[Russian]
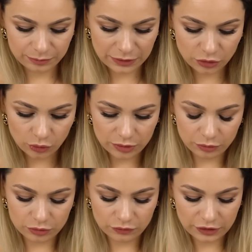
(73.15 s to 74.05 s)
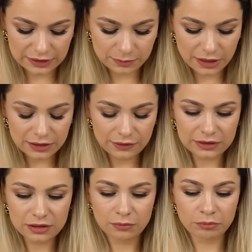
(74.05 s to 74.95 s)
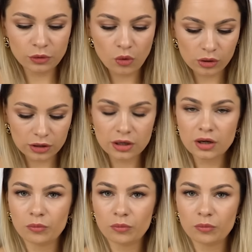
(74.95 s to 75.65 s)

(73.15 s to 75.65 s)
подробнее будем его рассматривать. Блок.